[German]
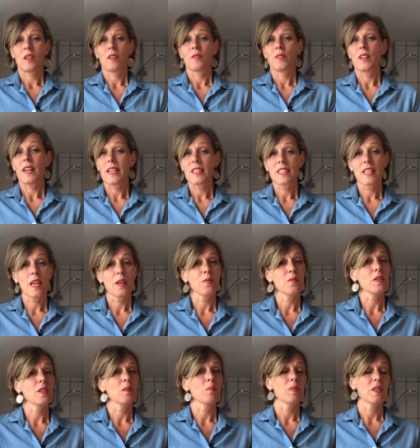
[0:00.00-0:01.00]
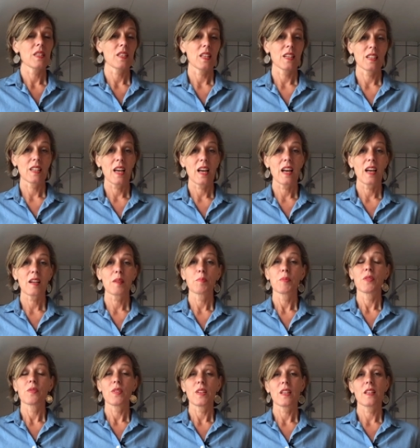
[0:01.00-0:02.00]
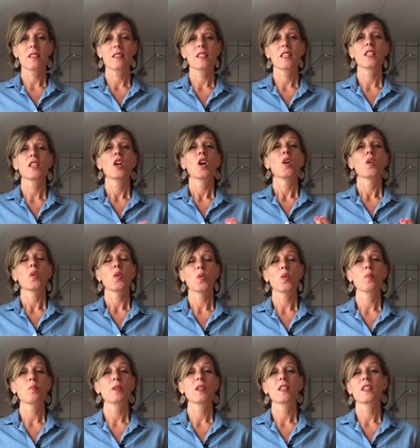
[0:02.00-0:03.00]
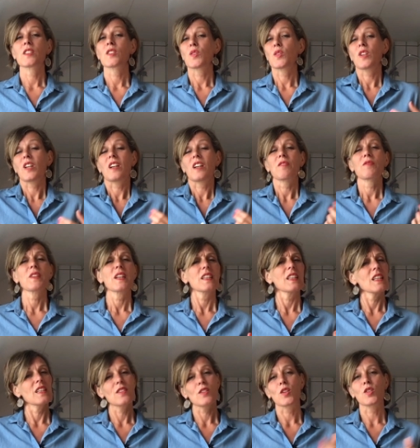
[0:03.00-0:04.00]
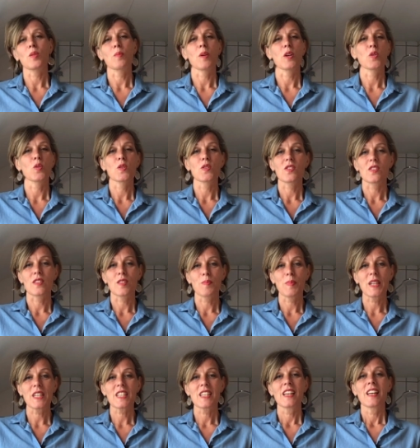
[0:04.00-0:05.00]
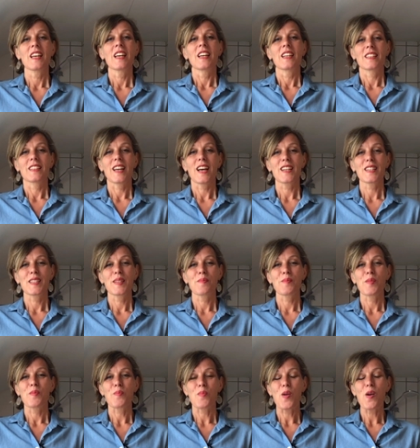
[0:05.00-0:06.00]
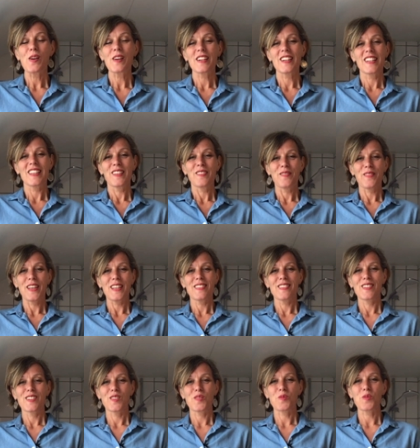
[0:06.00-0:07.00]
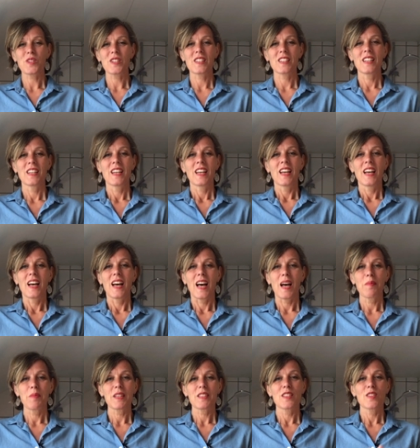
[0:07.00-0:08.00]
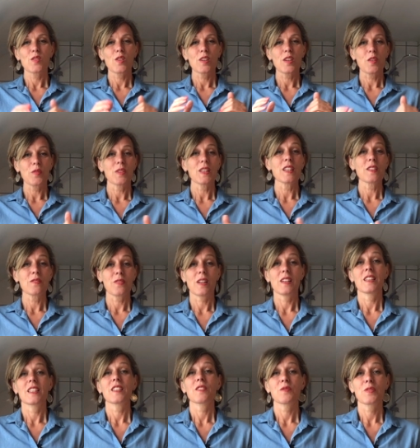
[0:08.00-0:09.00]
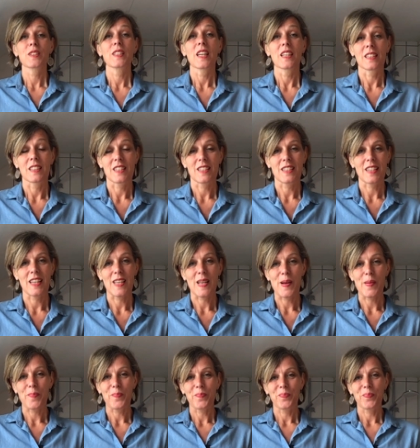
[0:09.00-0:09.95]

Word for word: Vielleicht helfen sie ein bisschen nach, bewegen sich, rubbeln oder vielleicht gehen sie auch noch mal kurz ins Bett nach dem morgendlichen Wechselduschen, aber sie sollen auf jeden Fall nicht frieren hinterher.